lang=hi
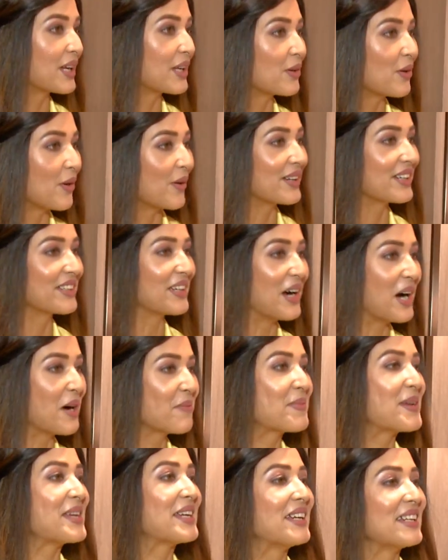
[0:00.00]
गॉड यहाँ
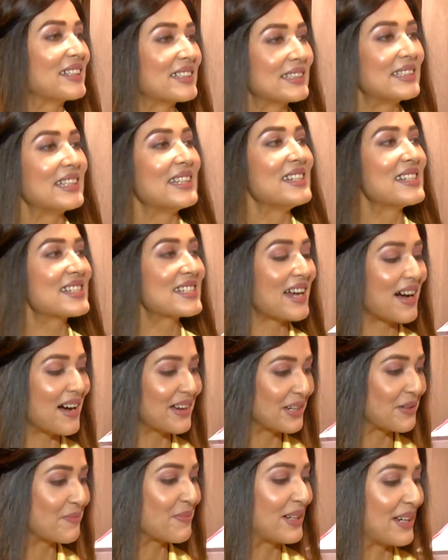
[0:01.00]
पे कितनी
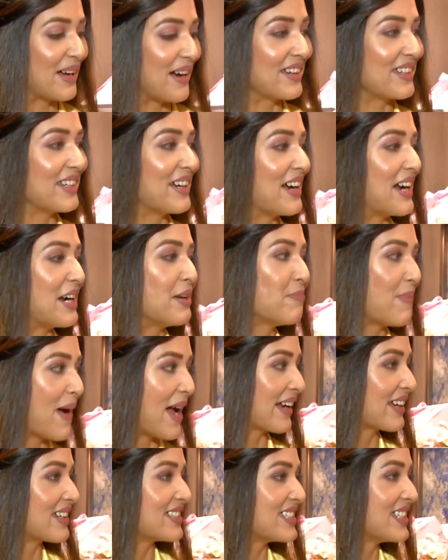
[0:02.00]
सारी मिठाइयाँ एंड
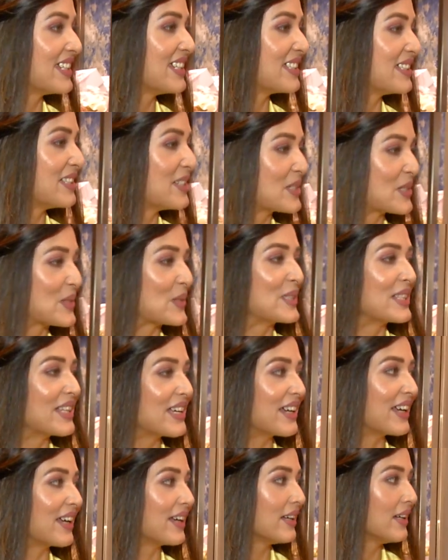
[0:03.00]
पैकेजिंग इतनी
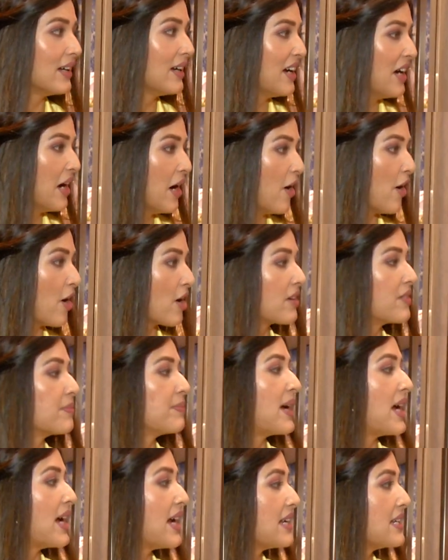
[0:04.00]
सुंदर है और मैं